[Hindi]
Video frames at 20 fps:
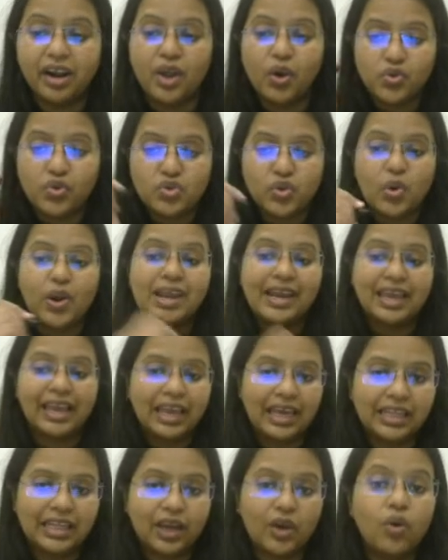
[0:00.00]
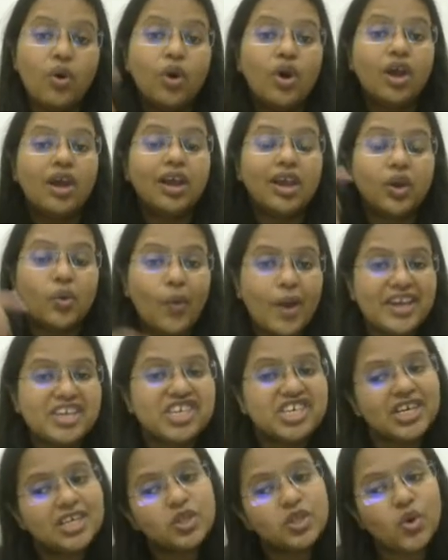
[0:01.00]
हो उसको लिख के देखो
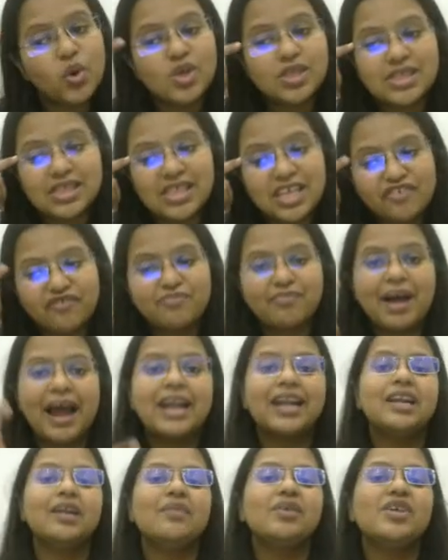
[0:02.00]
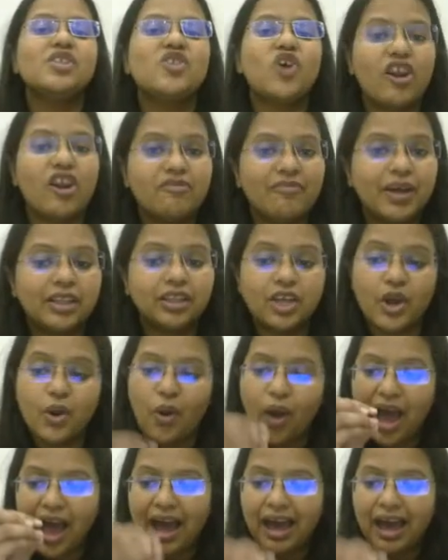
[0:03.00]
क्वेश्चन को सिर्फ माइंड में सॉल्व मत करो